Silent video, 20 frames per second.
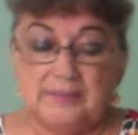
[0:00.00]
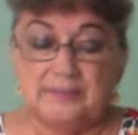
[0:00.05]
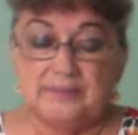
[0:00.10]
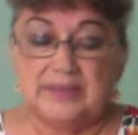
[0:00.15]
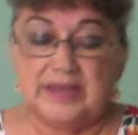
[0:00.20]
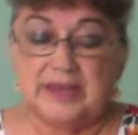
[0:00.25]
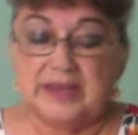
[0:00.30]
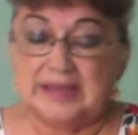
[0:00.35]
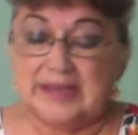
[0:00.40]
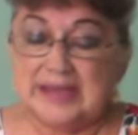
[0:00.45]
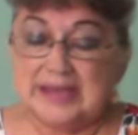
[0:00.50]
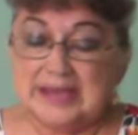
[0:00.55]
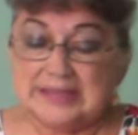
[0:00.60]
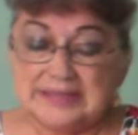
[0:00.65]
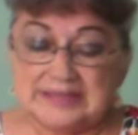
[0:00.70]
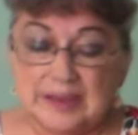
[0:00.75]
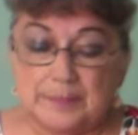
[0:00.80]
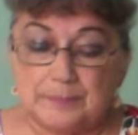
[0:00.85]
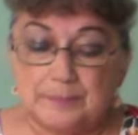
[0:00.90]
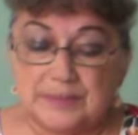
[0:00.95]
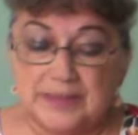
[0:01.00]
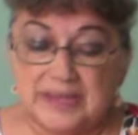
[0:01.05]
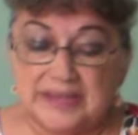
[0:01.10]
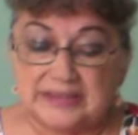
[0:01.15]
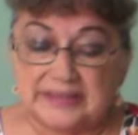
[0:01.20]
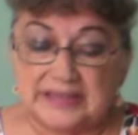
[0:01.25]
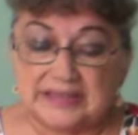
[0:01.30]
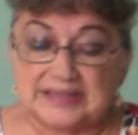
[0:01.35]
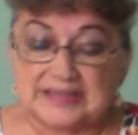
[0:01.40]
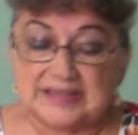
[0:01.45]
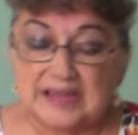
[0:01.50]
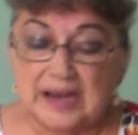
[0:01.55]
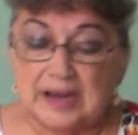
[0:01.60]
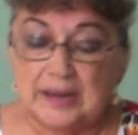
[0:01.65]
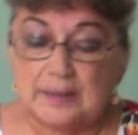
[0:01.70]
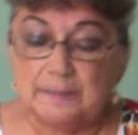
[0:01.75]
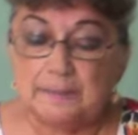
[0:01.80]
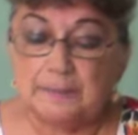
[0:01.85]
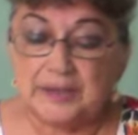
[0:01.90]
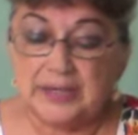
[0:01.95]
de esa piedra
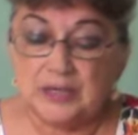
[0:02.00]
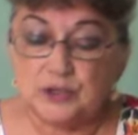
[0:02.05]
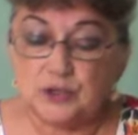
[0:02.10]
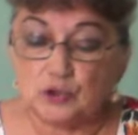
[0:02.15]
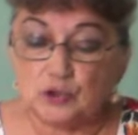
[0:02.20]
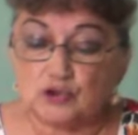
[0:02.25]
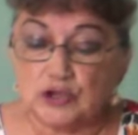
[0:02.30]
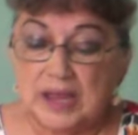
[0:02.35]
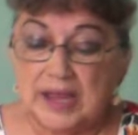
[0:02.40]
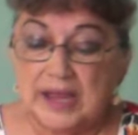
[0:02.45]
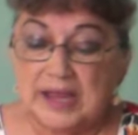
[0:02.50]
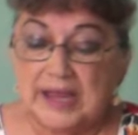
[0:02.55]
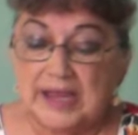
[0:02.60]
sale brillos